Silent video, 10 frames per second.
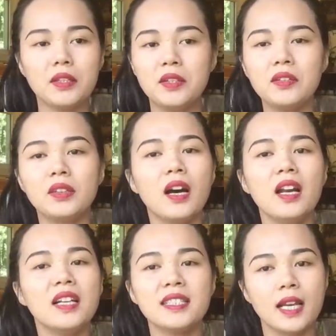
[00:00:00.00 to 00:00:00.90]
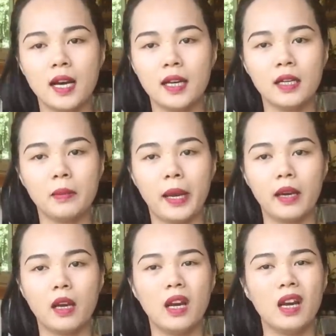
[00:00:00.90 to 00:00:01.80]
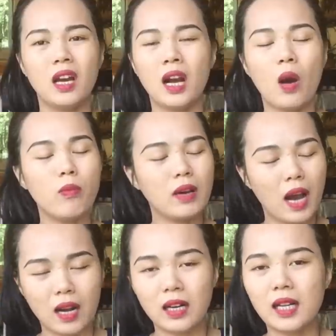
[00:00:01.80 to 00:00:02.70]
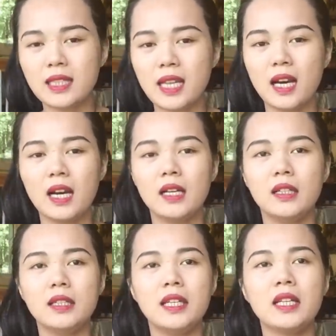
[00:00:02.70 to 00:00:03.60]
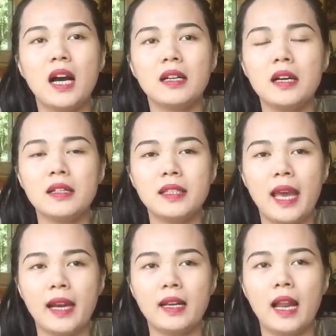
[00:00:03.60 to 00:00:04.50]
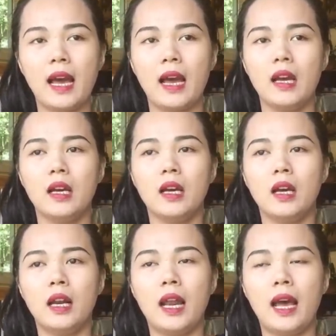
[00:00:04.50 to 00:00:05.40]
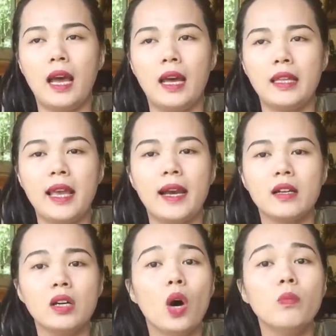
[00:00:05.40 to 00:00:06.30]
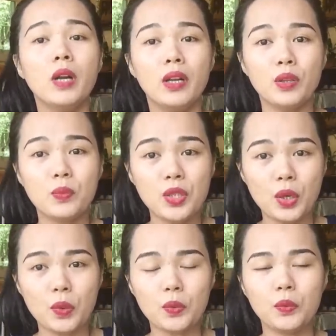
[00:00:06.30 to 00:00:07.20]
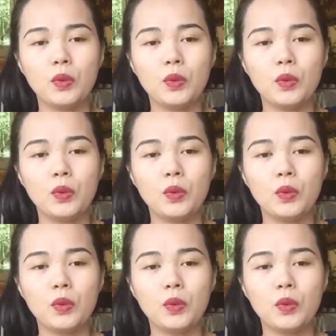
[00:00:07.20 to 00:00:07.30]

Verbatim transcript: chưa tới lên xe hơi nữa các bạn không cần lên xe hơi nữa chỉ cần đơn giản là là nhà cửa ổn định chút xíu